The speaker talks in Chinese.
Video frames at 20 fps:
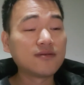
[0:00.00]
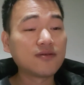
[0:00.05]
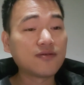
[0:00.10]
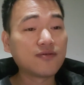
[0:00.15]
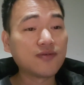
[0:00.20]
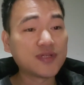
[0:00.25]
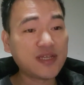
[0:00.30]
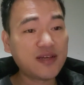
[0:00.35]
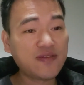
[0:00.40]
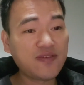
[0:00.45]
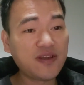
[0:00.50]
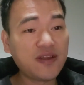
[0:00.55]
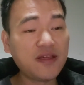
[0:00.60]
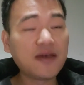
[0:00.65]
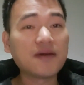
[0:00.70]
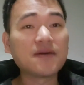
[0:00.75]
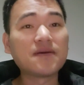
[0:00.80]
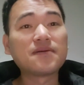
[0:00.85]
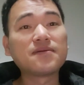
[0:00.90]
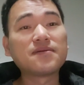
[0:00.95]
国家分
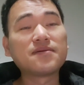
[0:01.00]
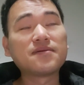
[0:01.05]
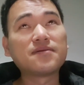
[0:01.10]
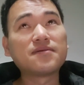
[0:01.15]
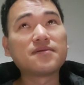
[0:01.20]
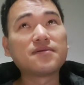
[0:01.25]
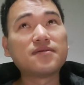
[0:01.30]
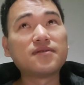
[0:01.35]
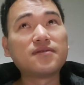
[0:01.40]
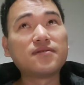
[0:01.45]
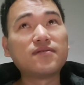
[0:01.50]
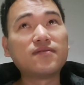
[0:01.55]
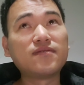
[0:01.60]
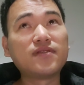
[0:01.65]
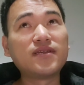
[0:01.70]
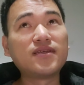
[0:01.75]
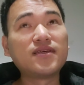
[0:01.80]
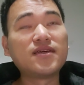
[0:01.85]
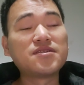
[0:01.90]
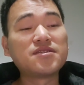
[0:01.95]
裂，
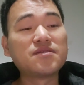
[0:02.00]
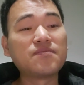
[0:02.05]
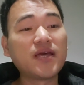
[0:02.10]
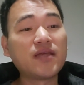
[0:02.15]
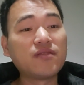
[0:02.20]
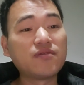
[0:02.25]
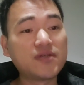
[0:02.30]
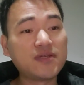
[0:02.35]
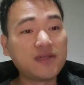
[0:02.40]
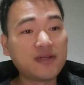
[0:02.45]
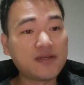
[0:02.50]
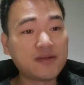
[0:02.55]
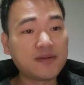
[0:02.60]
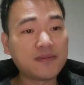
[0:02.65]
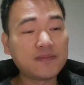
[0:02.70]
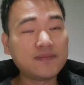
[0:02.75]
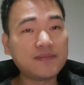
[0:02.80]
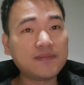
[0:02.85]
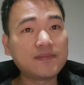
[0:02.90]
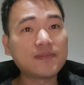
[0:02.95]
并开始面对这个。
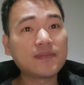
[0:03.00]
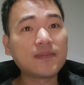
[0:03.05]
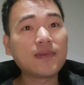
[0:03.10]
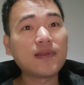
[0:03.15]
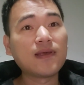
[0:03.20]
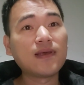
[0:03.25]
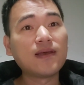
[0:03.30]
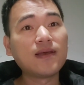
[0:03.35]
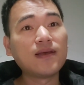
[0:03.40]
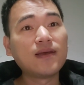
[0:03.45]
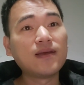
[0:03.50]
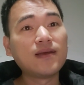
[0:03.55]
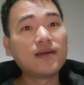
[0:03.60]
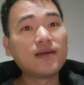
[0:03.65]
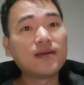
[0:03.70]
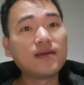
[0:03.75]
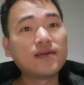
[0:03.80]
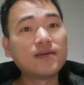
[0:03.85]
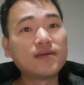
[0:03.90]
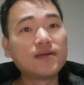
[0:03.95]

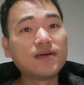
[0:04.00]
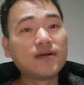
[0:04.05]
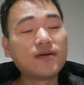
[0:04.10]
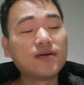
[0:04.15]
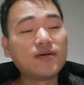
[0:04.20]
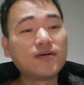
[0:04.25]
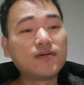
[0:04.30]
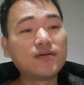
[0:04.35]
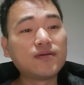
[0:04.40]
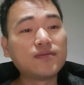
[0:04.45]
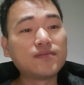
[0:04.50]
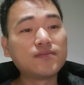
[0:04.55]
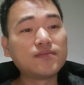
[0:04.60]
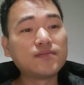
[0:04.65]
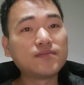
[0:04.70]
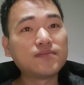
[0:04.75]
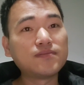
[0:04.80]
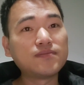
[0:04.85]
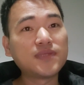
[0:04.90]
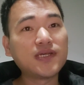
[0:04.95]
然后
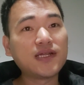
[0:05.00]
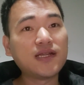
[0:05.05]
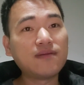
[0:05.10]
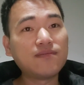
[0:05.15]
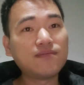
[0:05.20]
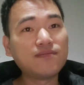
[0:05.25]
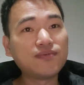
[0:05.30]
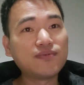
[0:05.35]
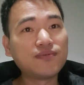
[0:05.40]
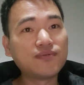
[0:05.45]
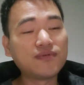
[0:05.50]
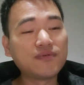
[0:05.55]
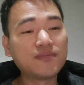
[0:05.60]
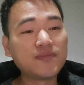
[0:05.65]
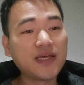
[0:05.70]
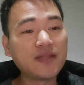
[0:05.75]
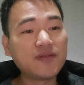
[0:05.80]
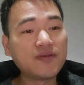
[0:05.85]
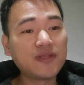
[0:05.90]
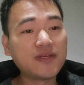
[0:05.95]
特朗普
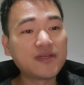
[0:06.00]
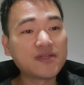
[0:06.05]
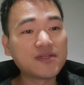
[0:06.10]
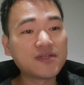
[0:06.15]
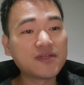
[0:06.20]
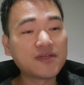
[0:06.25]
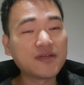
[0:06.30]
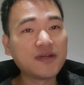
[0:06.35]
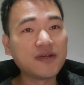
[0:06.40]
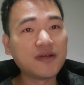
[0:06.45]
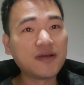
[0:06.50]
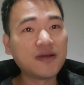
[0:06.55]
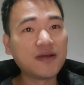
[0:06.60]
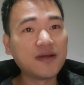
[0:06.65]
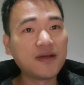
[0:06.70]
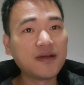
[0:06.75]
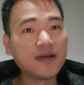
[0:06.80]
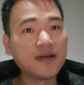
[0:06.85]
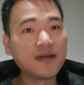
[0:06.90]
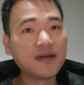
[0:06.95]
面对的
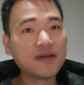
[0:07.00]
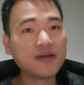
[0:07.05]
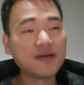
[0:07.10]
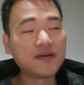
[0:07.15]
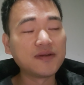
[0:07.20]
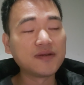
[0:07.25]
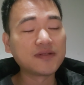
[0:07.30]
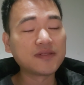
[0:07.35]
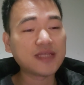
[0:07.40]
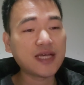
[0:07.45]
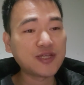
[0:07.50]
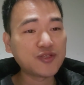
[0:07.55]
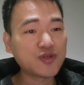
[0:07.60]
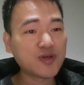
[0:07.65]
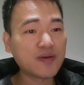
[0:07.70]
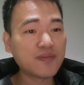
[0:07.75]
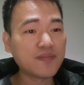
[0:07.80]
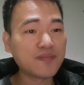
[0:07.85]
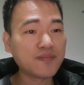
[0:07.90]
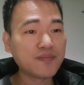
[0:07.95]
是大
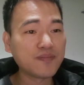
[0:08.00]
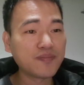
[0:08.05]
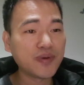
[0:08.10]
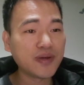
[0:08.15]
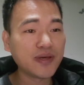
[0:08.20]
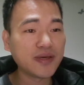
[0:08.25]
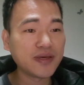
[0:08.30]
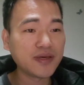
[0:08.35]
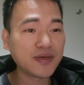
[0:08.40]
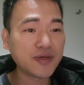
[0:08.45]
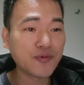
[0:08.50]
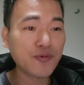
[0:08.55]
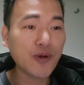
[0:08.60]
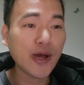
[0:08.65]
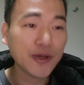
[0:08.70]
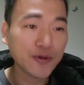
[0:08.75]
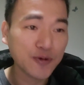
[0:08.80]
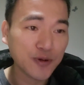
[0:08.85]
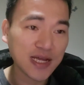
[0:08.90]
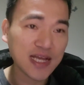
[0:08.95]
选被
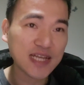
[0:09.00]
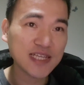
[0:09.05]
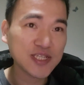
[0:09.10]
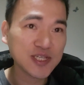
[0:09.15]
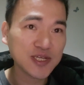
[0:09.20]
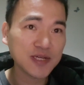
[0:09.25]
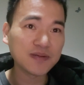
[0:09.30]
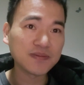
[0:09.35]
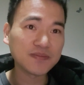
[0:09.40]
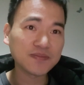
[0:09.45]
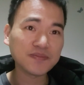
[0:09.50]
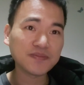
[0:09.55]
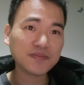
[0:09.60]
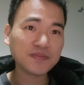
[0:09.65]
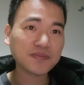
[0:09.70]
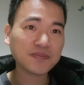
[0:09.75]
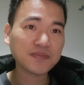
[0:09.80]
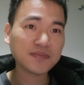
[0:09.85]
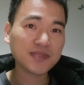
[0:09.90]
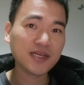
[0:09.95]
外国干涉，
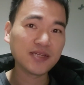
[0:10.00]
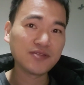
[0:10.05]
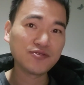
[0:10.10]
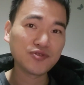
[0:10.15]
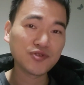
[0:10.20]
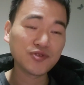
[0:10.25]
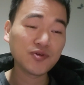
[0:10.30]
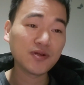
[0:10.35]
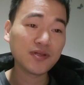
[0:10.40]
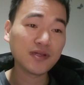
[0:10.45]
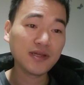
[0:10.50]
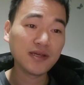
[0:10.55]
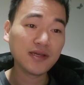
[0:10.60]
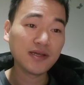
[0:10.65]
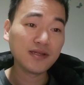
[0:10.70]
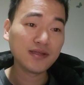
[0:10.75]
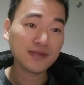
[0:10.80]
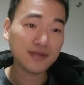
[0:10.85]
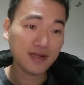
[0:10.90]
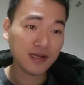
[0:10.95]
也就是说，
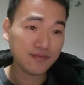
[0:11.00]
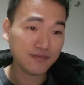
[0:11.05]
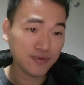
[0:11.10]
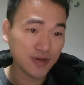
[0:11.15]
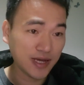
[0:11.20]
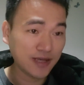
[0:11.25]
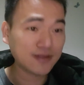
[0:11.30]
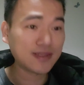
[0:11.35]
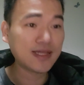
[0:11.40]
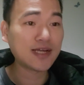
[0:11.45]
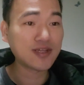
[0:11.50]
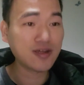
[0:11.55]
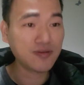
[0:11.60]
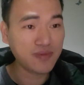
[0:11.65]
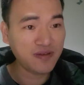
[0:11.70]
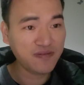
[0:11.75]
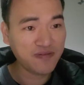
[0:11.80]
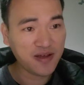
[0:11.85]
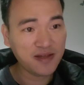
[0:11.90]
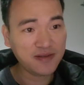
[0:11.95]
特朗普还有大招
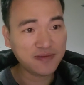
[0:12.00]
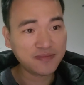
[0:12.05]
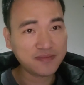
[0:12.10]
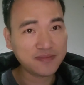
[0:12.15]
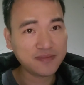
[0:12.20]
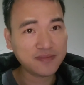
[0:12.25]
没放，